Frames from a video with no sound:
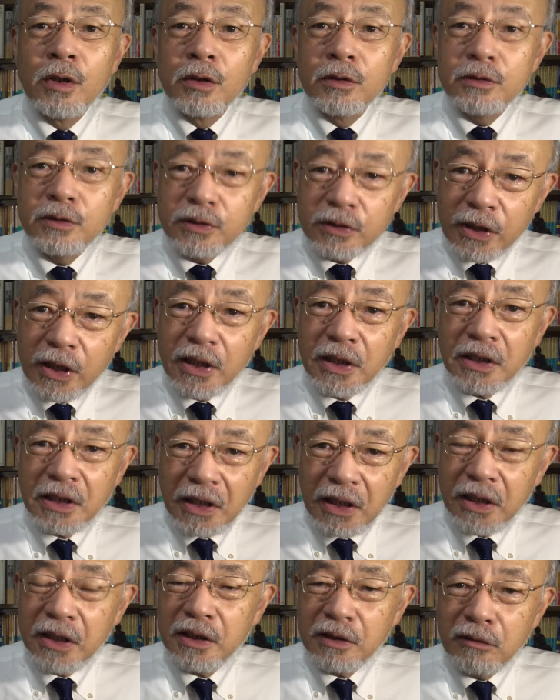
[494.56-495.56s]
苦で
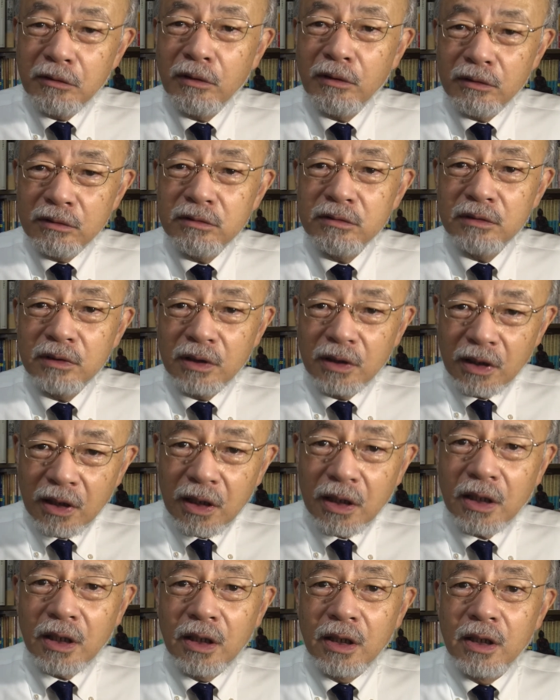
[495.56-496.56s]
ない五運
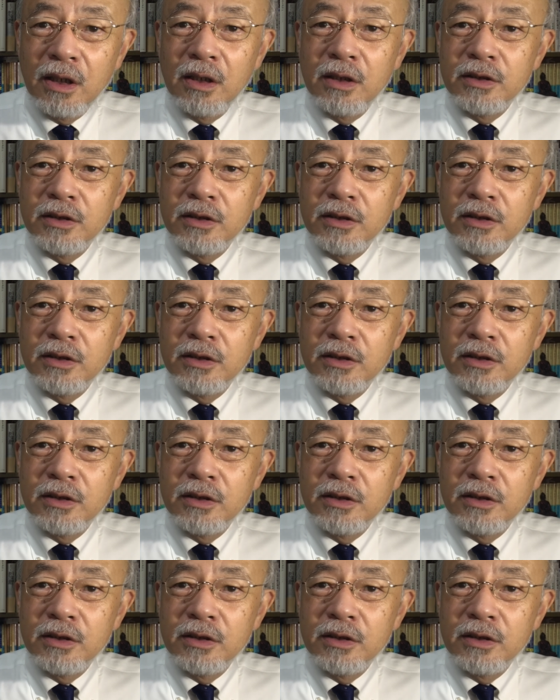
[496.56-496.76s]
が